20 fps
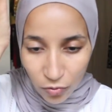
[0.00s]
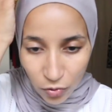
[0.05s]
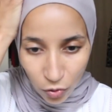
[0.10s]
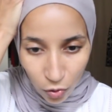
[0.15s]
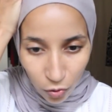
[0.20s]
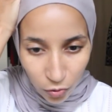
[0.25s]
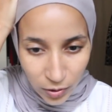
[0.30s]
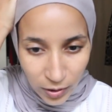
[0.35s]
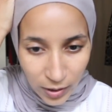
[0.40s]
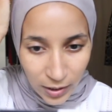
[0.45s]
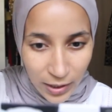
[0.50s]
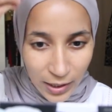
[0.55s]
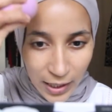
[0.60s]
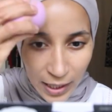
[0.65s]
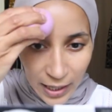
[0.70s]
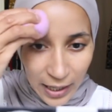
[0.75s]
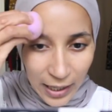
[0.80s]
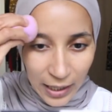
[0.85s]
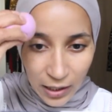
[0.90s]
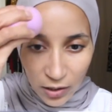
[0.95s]
votre
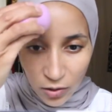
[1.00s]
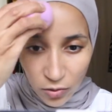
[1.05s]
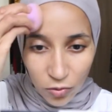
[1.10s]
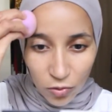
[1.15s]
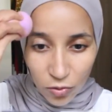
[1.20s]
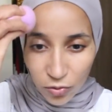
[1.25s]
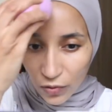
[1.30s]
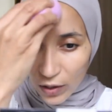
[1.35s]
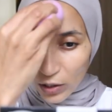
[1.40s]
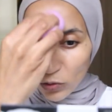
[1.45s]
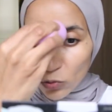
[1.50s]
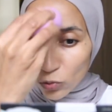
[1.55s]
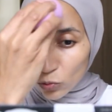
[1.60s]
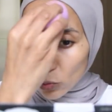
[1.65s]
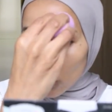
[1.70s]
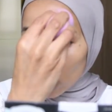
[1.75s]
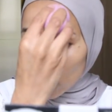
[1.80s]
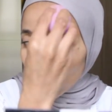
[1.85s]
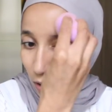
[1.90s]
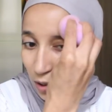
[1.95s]
anti-cerne, faire du
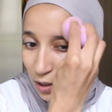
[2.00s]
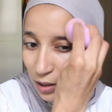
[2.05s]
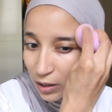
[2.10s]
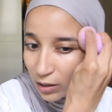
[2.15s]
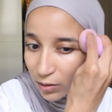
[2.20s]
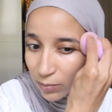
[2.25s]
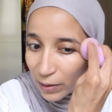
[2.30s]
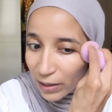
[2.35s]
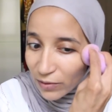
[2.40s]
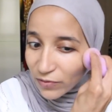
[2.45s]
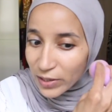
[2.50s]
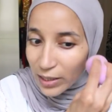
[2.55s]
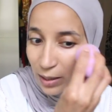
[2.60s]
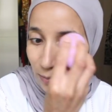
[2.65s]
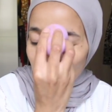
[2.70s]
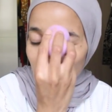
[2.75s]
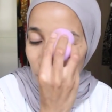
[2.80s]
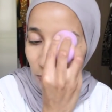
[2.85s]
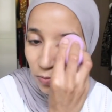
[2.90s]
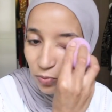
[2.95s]
contouring. Bref, c'est
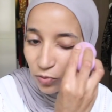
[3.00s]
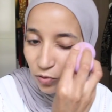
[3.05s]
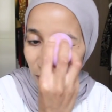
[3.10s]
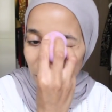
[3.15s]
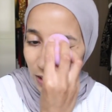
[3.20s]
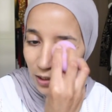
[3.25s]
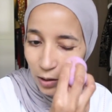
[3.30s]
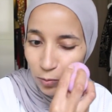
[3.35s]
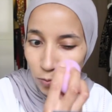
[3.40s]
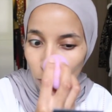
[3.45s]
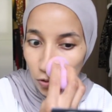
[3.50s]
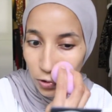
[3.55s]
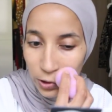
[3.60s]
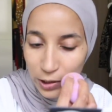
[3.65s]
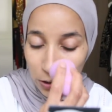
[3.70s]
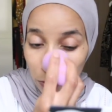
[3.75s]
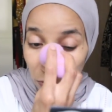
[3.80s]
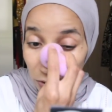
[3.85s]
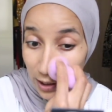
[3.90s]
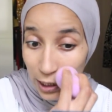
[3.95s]
un petit peu plus, on va dire,
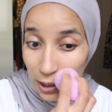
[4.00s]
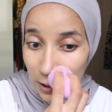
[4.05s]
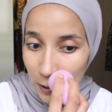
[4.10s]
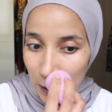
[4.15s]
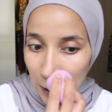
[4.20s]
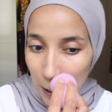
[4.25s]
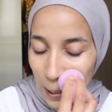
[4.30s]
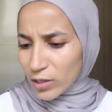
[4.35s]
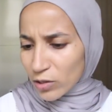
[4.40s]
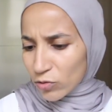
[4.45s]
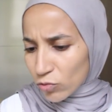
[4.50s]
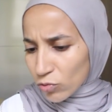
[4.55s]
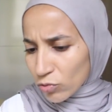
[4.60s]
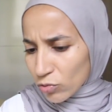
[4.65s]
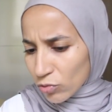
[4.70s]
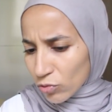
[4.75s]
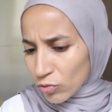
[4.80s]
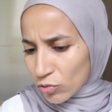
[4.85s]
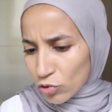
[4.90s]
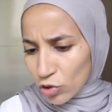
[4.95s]
multi-usage. C'est
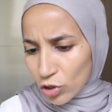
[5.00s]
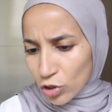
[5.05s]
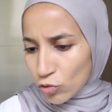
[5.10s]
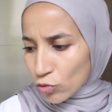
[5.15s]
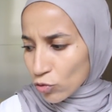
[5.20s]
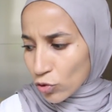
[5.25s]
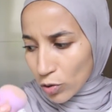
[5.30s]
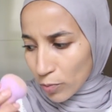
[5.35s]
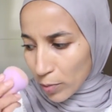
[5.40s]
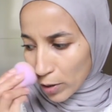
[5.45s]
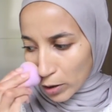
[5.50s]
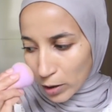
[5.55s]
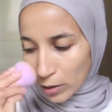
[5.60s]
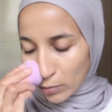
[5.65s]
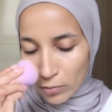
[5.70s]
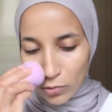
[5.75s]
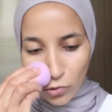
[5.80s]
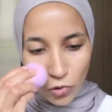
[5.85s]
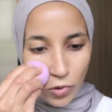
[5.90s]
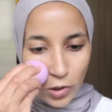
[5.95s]
une de chez je ne sais pas qui,
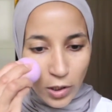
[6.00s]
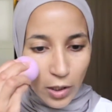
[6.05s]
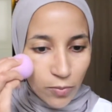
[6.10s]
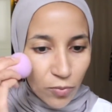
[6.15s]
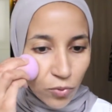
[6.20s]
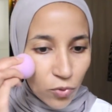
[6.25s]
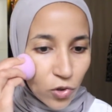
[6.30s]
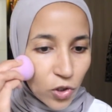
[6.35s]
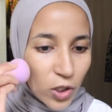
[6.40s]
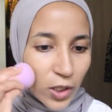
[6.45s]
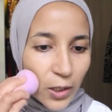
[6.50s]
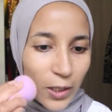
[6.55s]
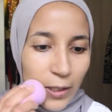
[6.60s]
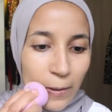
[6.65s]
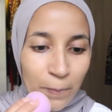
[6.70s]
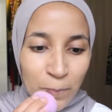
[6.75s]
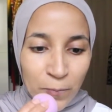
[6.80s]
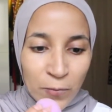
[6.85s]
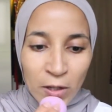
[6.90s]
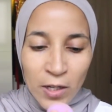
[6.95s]
je ne sais plus de chez
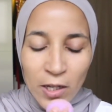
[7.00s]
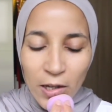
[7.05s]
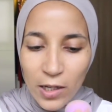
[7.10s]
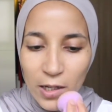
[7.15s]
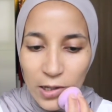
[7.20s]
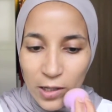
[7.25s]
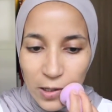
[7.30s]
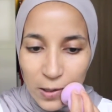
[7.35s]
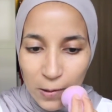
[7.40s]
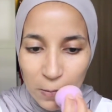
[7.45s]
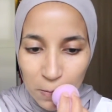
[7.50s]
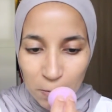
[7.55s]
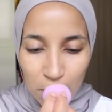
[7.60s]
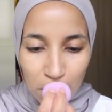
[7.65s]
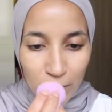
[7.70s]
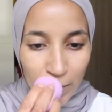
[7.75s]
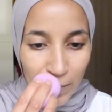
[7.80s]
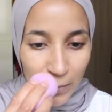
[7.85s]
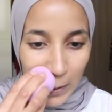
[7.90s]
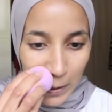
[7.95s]
qui.
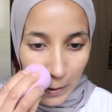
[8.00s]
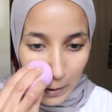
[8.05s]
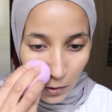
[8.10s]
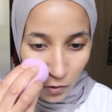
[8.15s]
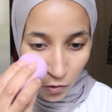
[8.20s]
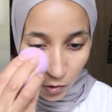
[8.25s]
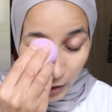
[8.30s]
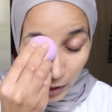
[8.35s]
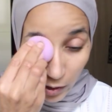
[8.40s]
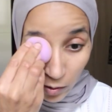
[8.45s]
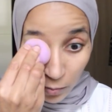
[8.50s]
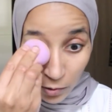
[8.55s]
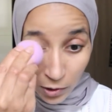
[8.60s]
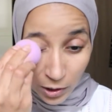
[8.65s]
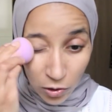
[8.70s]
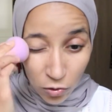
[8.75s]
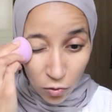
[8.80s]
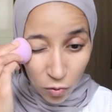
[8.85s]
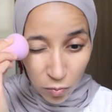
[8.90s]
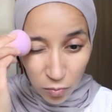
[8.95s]
Je l'ai
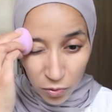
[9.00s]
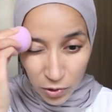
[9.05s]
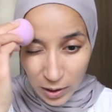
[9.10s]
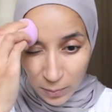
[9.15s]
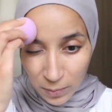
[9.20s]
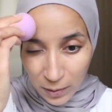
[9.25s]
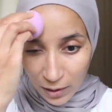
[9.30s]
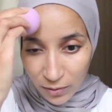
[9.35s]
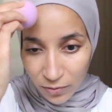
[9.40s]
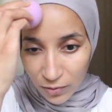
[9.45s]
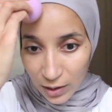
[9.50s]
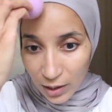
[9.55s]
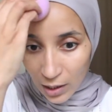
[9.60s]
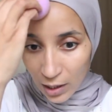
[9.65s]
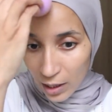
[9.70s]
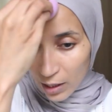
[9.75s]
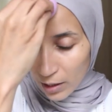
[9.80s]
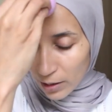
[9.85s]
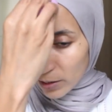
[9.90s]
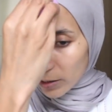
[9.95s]
commandé sur Beauté Privée.
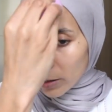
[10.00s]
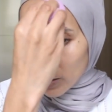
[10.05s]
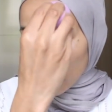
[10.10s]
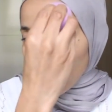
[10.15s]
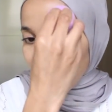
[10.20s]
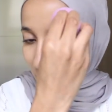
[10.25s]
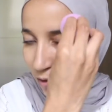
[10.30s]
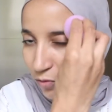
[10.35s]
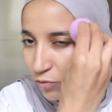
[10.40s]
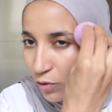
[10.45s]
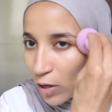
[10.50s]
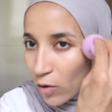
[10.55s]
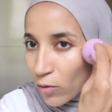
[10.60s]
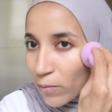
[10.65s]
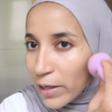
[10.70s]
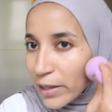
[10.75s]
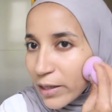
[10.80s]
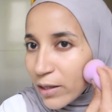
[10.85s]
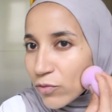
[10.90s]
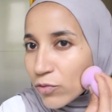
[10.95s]
N'hésitez pas à aller voir en
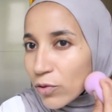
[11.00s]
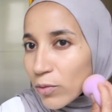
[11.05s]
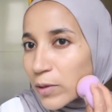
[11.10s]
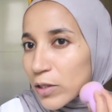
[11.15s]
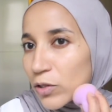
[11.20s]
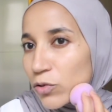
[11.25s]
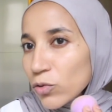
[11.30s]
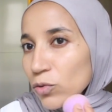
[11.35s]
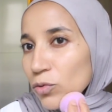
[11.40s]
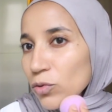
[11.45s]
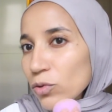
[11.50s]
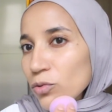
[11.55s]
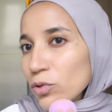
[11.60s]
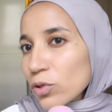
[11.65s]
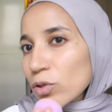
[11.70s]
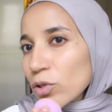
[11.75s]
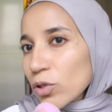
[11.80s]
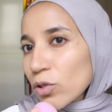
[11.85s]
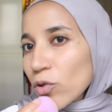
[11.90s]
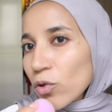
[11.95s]
barre d'information
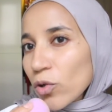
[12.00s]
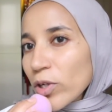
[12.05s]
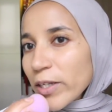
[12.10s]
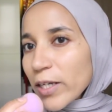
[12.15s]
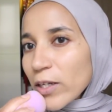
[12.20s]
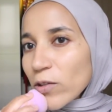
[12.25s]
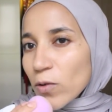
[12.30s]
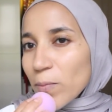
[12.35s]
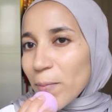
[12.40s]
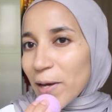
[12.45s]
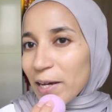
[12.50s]
euh, le lien de